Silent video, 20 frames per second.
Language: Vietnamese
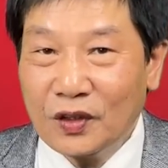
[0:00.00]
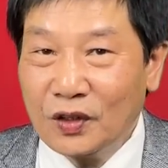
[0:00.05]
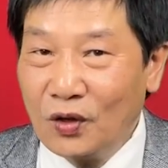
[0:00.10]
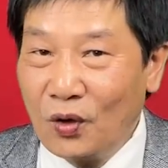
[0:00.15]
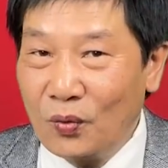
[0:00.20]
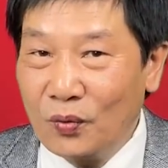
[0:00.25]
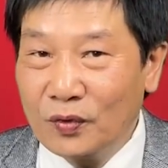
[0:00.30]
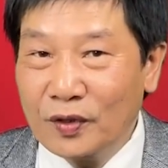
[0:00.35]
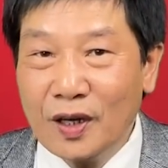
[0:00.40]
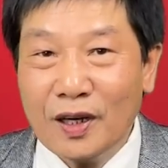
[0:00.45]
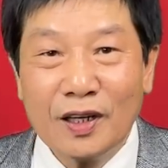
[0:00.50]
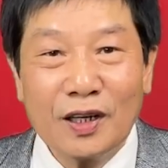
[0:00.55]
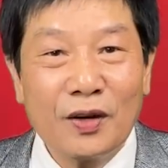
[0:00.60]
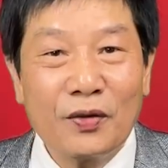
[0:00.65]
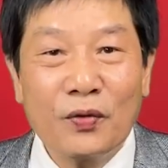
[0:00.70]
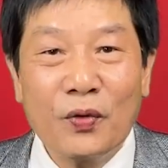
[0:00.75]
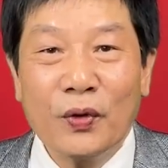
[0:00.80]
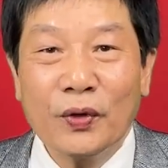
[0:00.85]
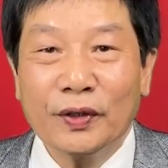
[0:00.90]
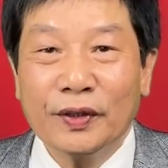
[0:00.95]
Cũng rất là
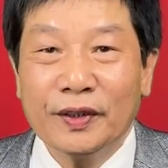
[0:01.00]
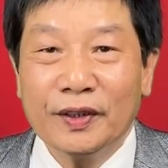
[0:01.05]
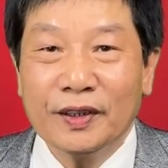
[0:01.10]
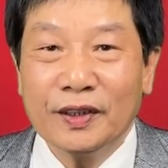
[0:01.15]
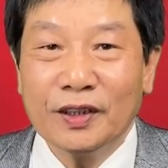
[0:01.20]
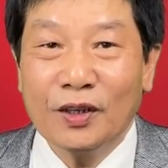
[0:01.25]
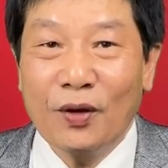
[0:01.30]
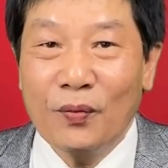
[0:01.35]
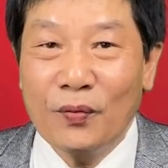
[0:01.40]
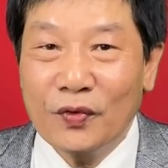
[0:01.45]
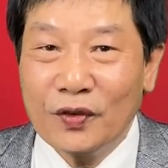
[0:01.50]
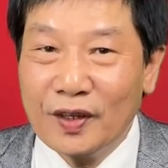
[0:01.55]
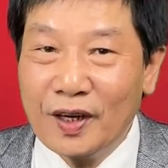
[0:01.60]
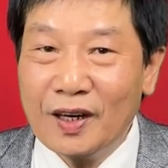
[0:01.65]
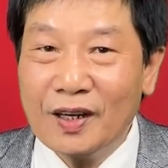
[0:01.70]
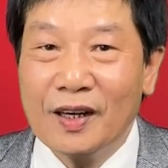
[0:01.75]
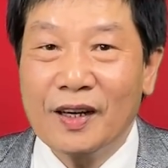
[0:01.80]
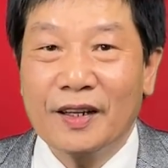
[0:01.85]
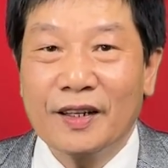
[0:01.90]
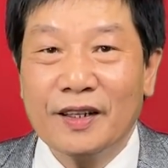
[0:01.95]
vui tươi, cũng
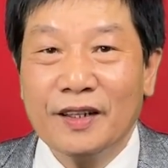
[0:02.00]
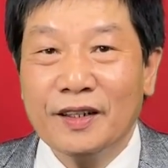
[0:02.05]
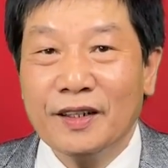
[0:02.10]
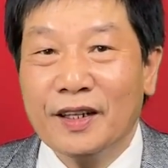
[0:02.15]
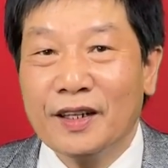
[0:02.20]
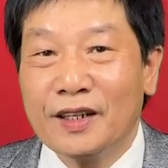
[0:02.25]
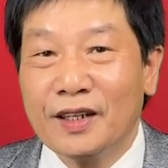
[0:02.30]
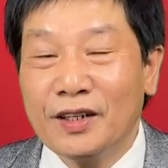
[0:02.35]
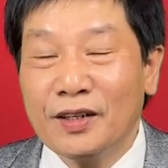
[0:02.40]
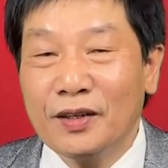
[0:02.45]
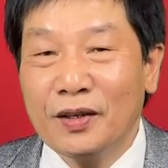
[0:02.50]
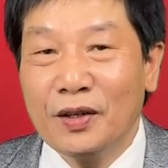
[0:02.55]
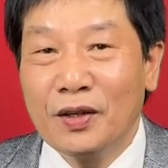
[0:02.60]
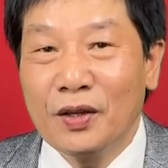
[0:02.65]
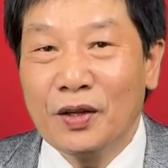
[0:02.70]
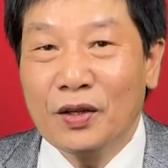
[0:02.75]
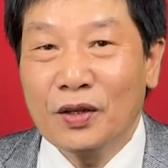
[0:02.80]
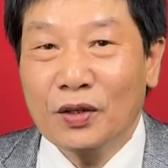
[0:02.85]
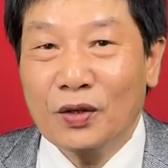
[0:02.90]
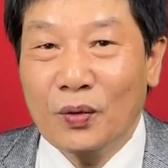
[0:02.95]
rất là ý nghĩa,
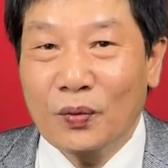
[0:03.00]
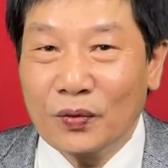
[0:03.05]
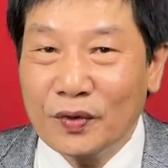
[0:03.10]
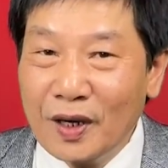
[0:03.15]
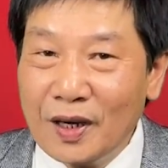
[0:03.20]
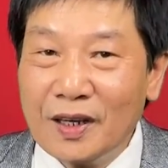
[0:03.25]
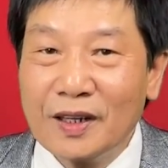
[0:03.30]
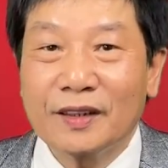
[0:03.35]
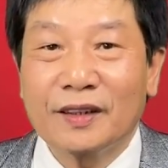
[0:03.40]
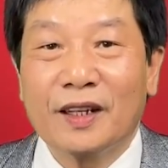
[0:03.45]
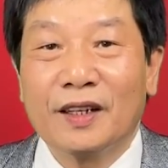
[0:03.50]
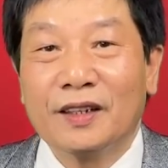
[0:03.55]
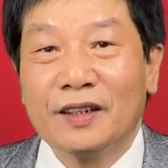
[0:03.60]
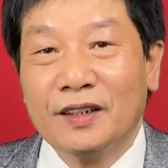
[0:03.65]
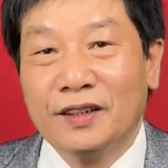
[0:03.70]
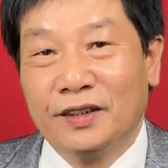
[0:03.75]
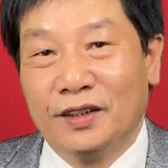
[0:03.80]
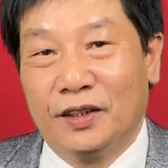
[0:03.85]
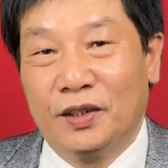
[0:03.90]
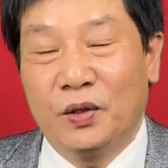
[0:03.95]
cũng rất là tình
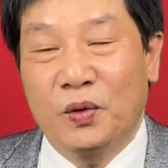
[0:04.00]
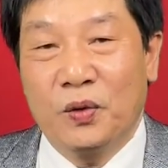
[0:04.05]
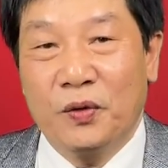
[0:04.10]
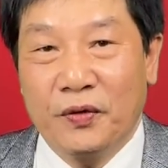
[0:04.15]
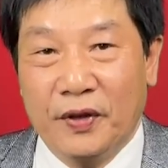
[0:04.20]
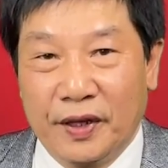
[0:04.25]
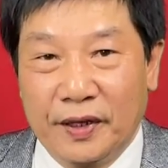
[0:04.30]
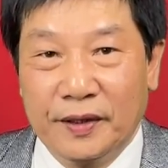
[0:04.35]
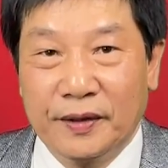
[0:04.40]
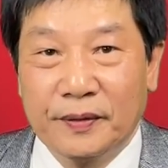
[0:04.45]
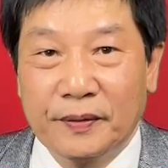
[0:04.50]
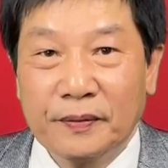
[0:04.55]
người thưa quý vị.